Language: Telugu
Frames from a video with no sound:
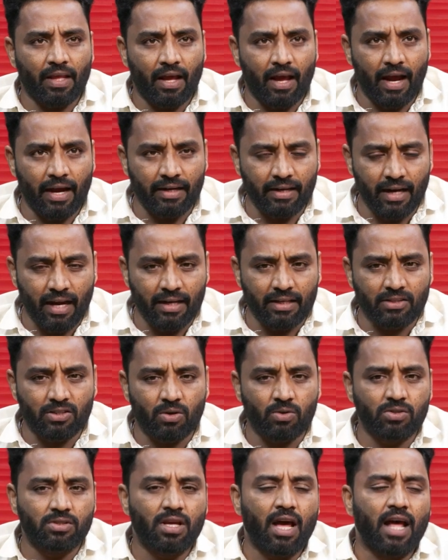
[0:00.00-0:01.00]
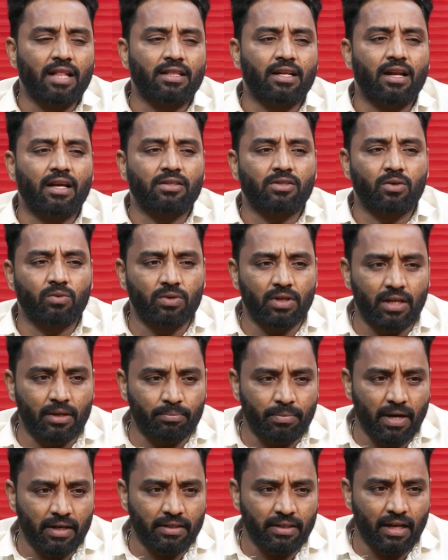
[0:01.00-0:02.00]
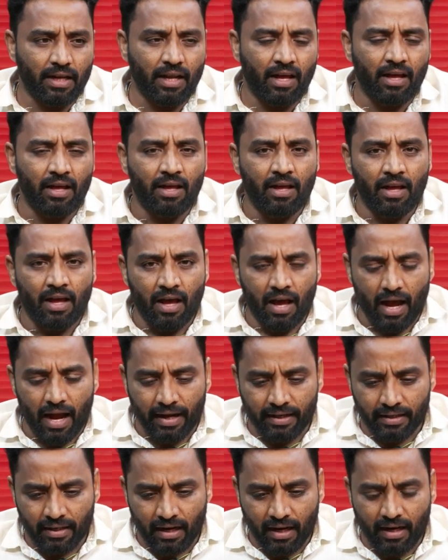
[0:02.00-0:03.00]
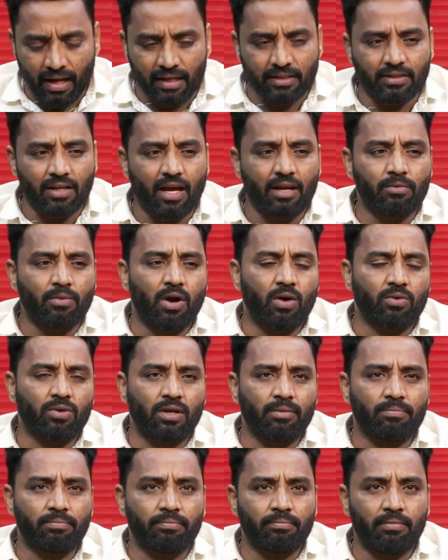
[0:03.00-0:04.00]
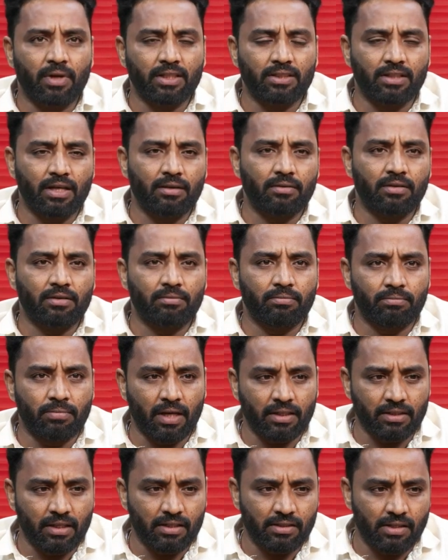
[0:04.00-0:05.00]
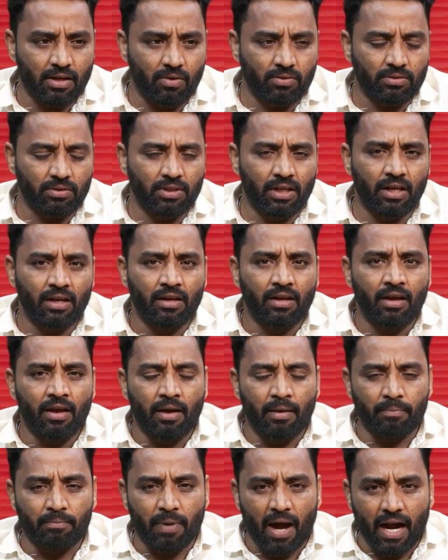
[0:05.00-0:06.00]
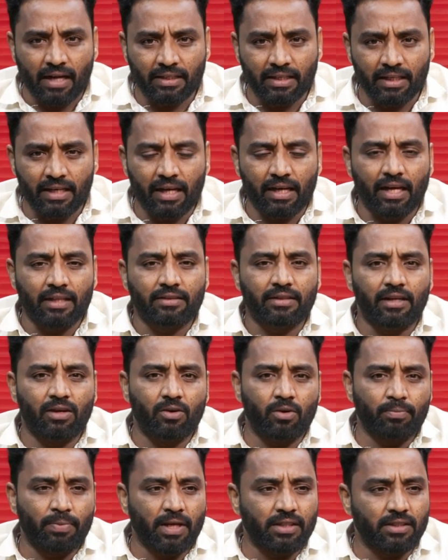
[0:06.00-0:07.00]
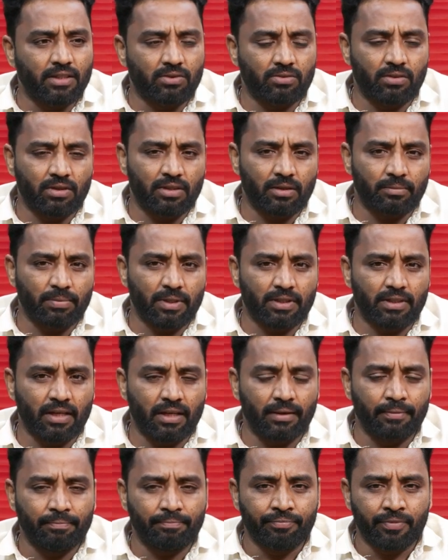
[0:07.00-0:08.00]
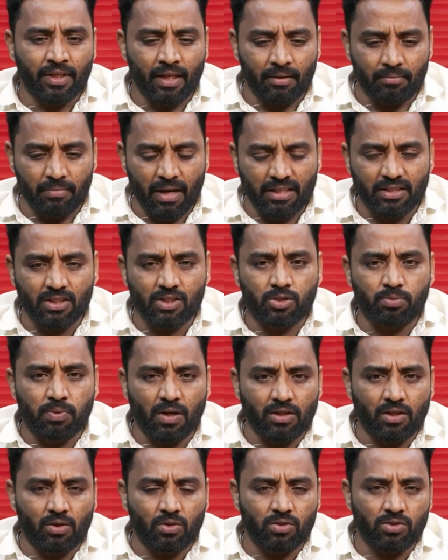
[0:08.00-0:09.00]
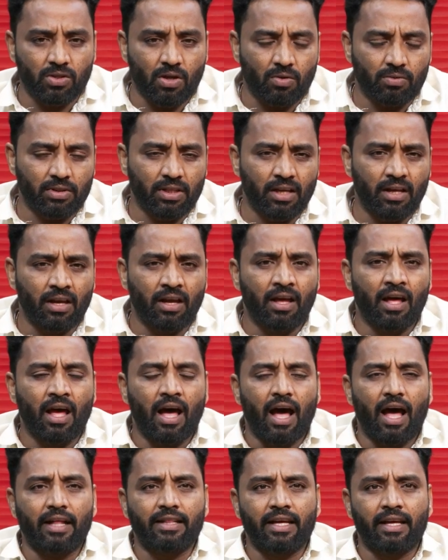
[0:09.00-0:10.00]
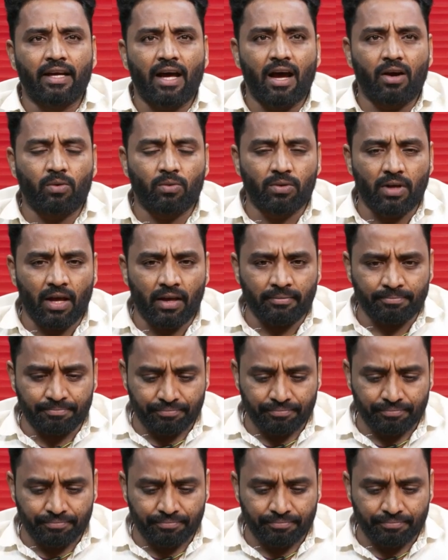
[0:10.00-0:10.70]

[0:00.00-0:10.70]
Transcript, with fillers: హైడ్రా అనే సంస్థ ఆంధ్ర రాష్ట్రం కూడా ఏర్పాటు చేయాలా హైడ్రా లక్ష్యాలు బాగున్నాయి మంచిగా పనిచేస్తూ ఉంది పార్టీల అత్యంగా కూడా పనిచేస్తుందని చెప్పేసి మంచి స్పందన వస్తూ ఉంది అదే కాకుండా